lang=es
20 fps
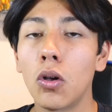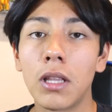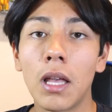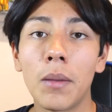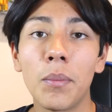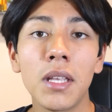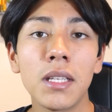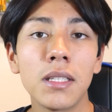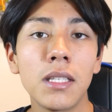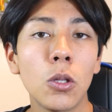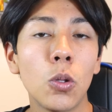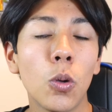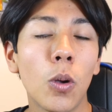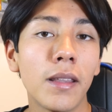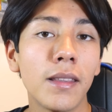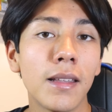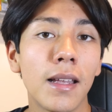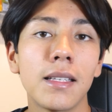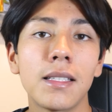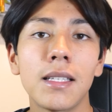o también si tu
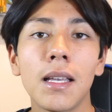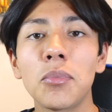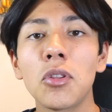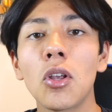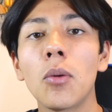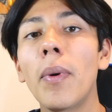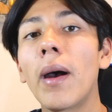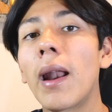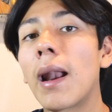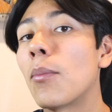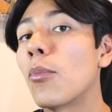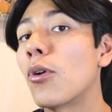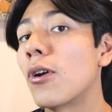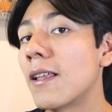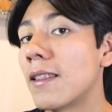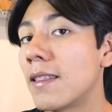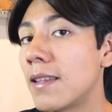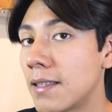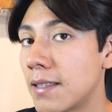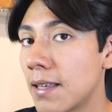video es apto para
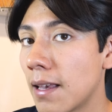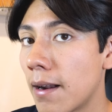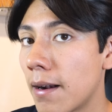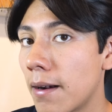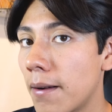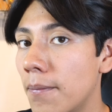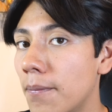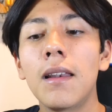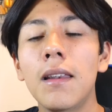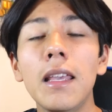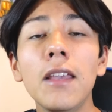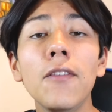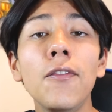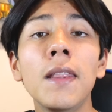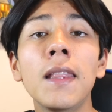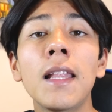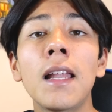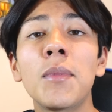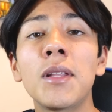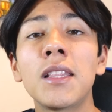monetizar. Y
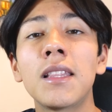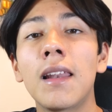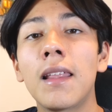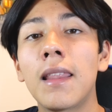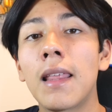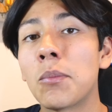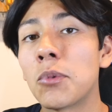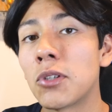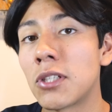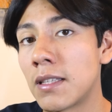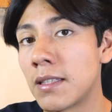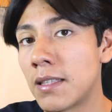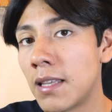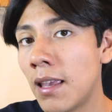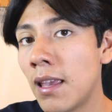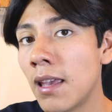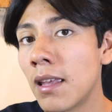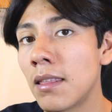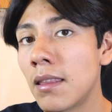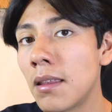finalmente le damos en
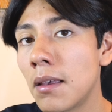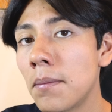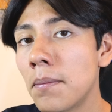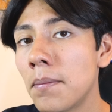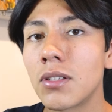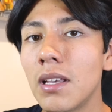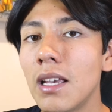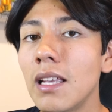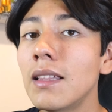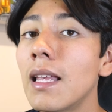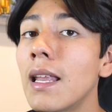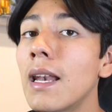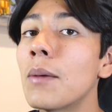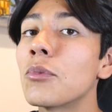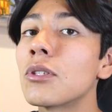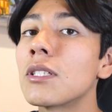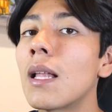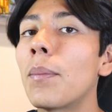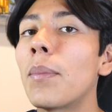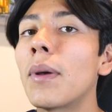siguiente y tenemos
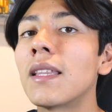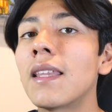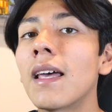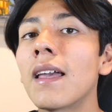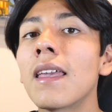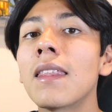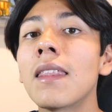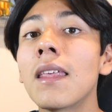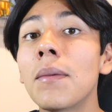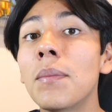la pantalla de